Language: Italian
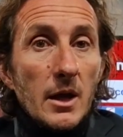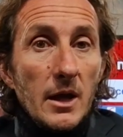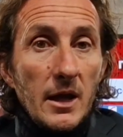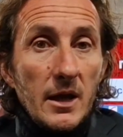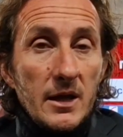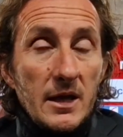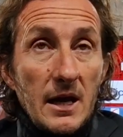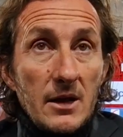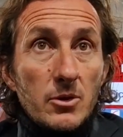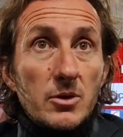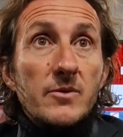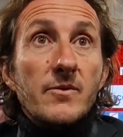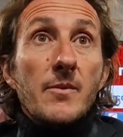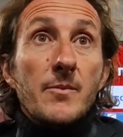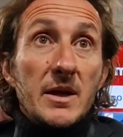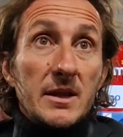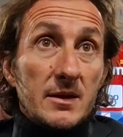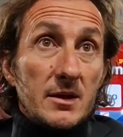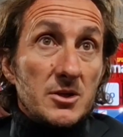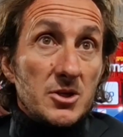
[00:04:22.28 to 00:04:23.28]
È chiaro deve
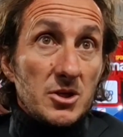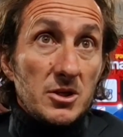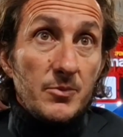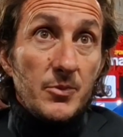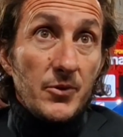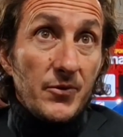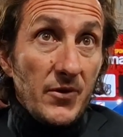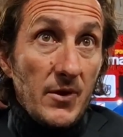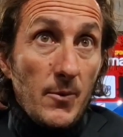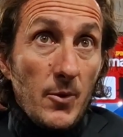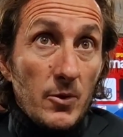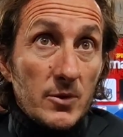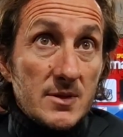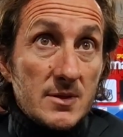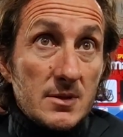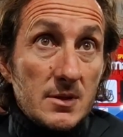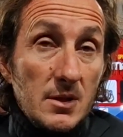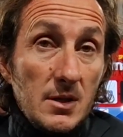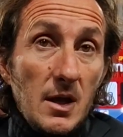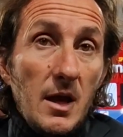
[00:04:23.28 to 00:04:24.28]
metterci di più
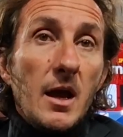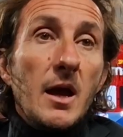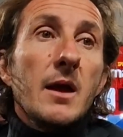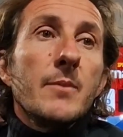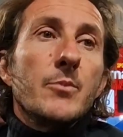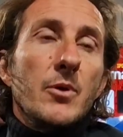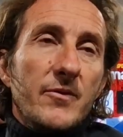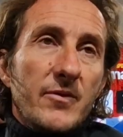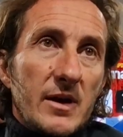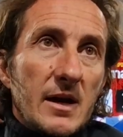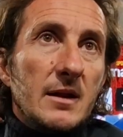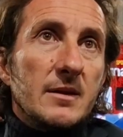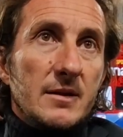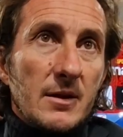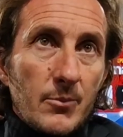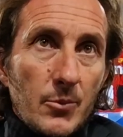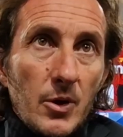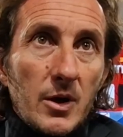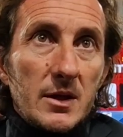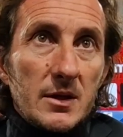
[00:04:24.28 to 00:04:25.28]
Fiamozzi e poi verrà il
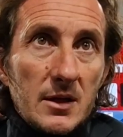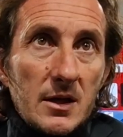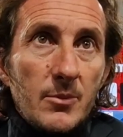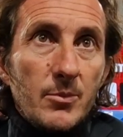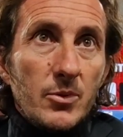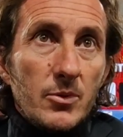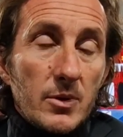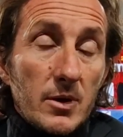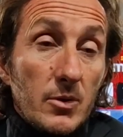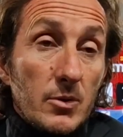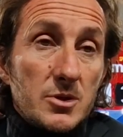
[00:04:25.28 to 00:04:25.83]
tempo anche di Capone.